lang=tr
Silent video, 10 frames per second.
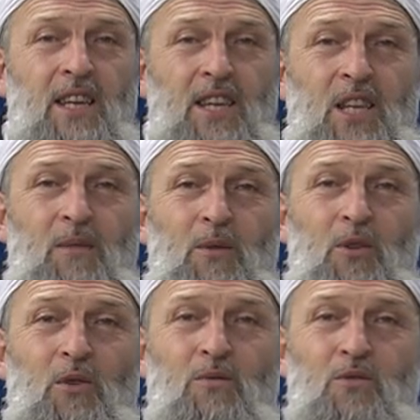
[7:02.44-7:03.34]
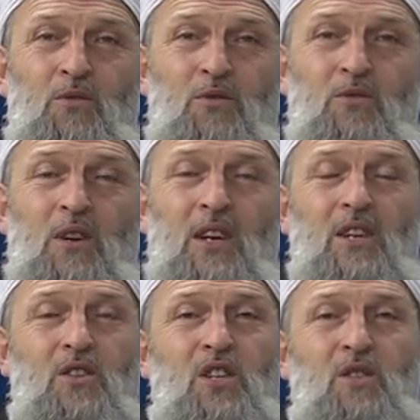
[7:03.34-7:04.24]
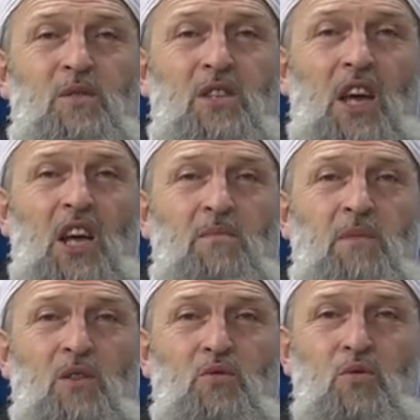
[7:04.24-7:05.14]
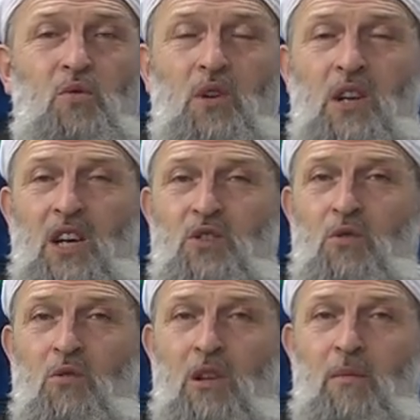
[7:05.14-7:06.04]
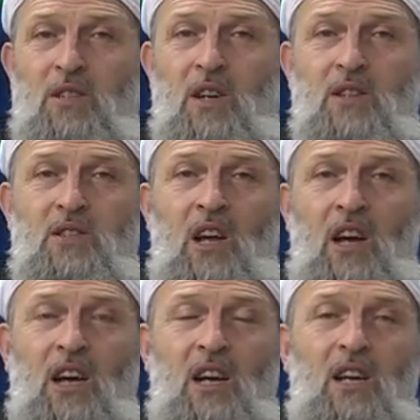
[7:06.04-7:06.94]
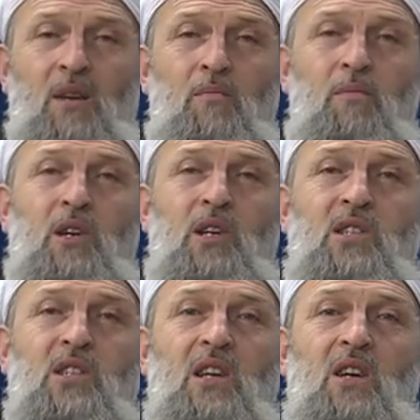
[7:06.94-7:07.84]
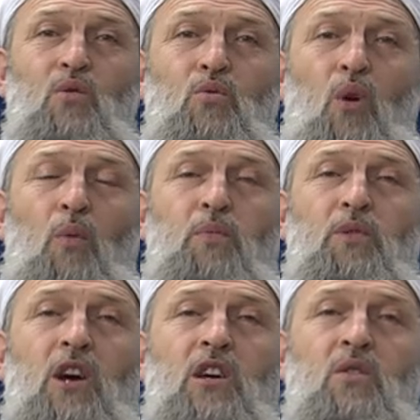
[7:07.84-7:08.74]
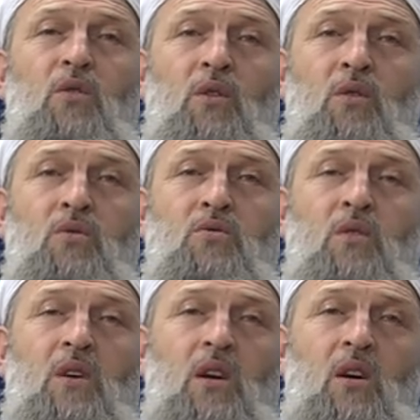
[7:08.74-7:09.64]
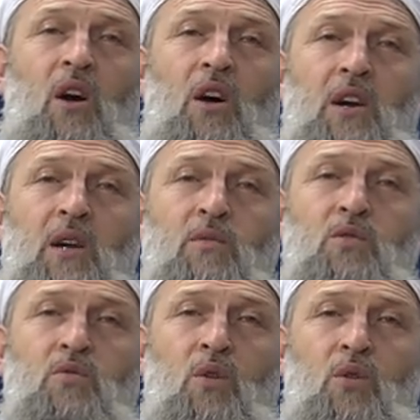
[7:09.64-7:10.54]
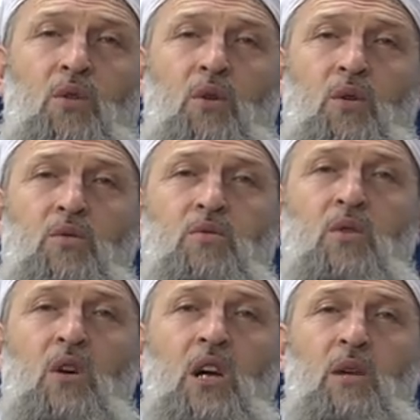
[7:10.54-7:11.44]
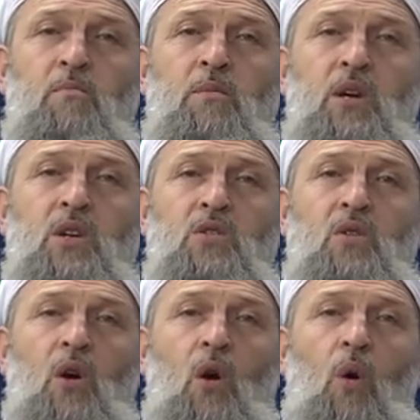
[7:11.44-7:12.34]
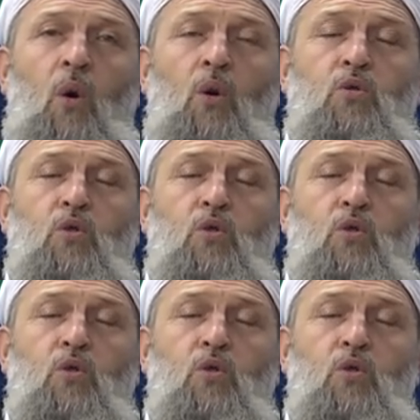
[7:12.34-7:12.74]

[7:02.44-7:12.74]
dedi biliyor musunuz? Siz bize ekmek, su, ilaç yollamasanız da biz toprak yiyoruz, karnımızı doyuruyoruz. Biz ot